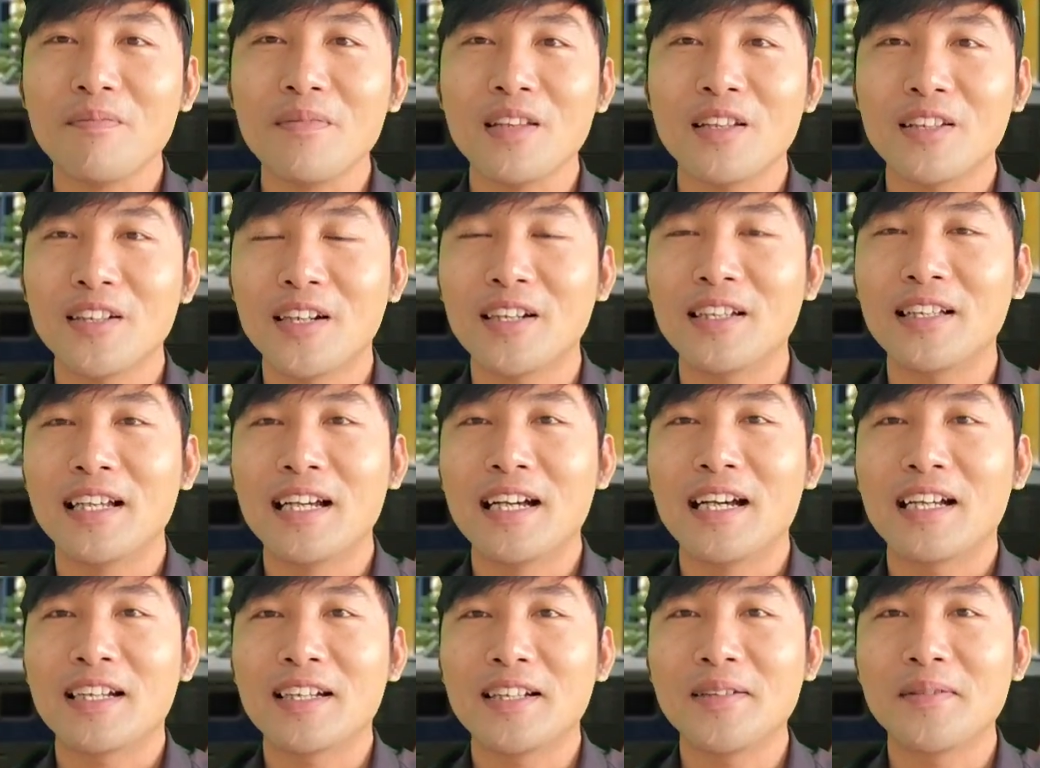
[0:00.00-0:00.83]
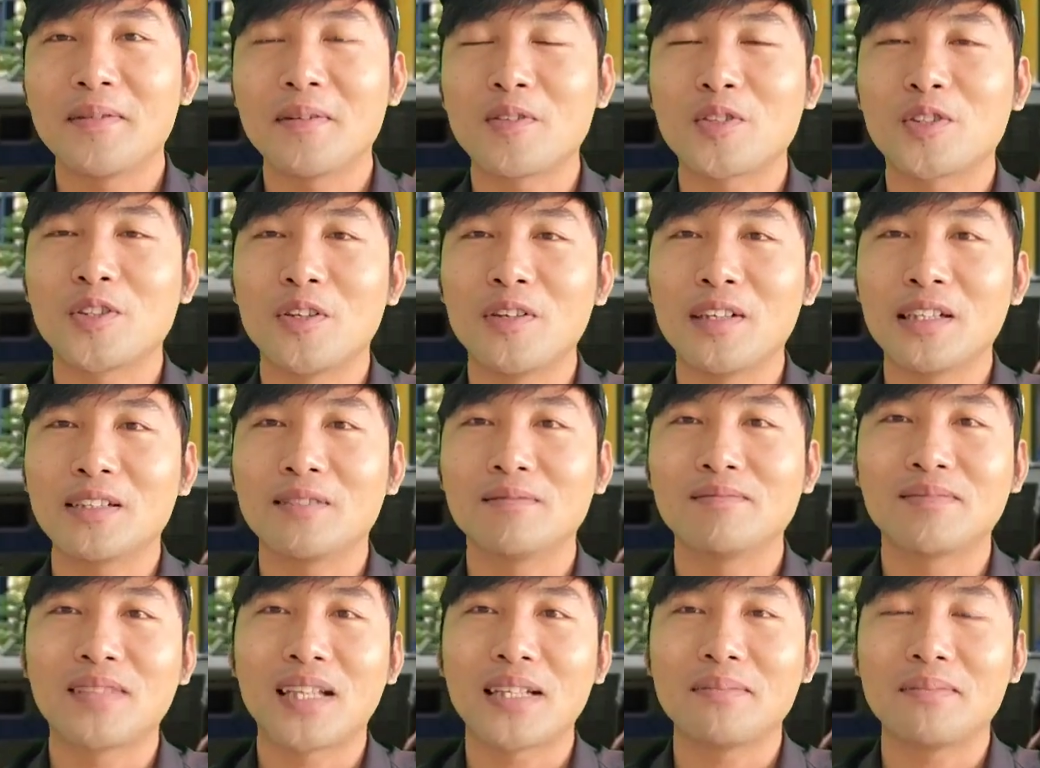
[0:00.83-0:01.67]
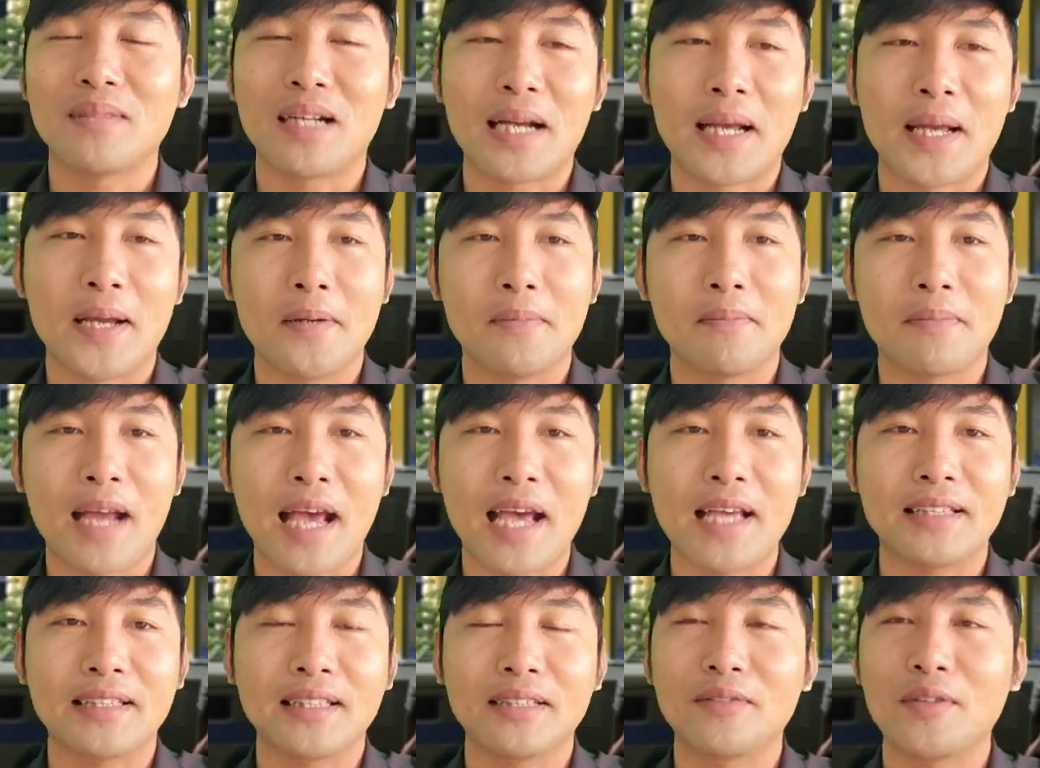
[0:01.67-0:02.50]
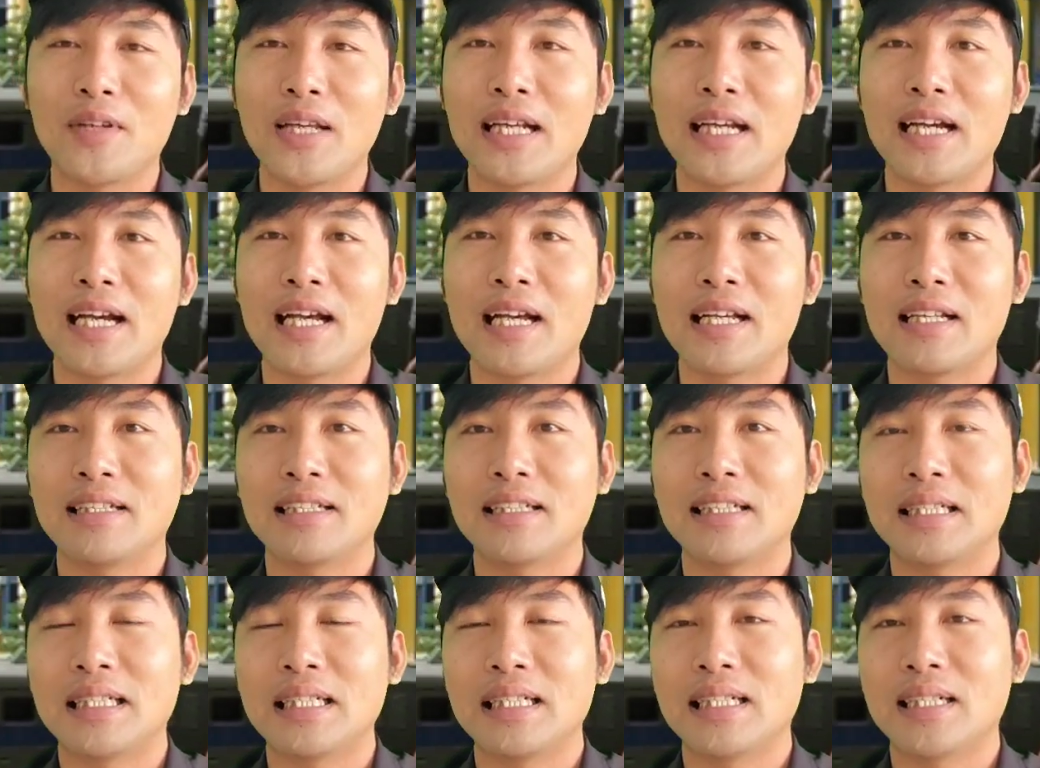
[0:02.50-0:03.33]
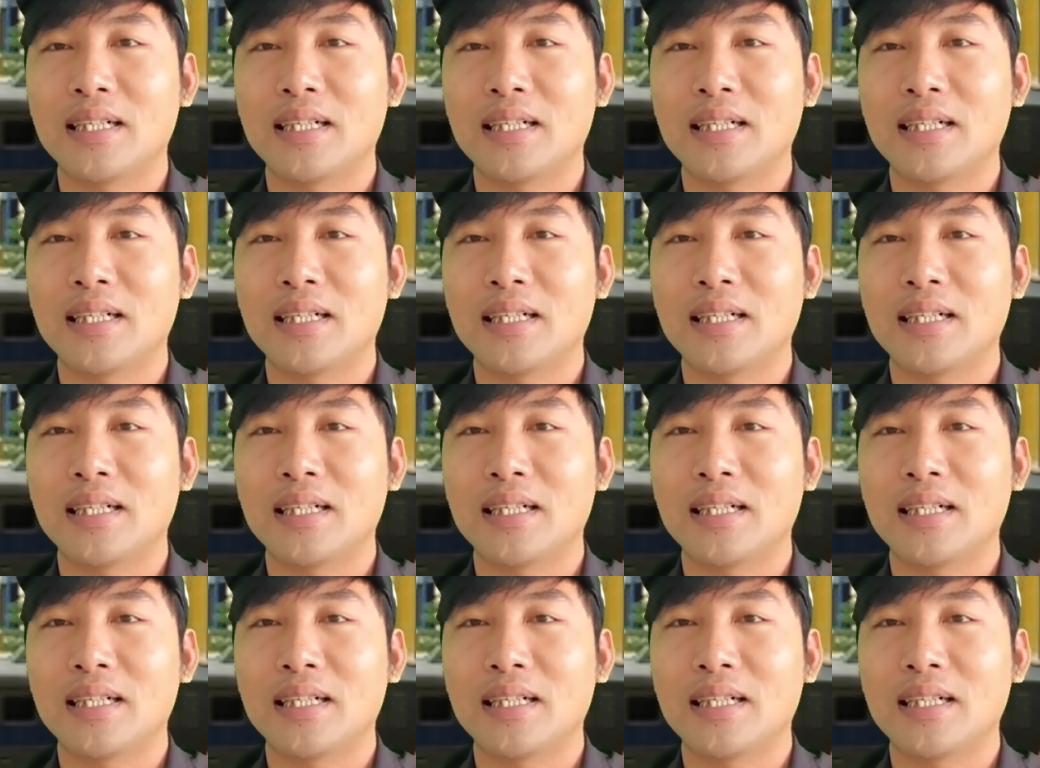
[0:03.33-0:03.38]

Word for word: rồi đó là một số cái thông tin mà ngày hôm nay thanh nguyên à,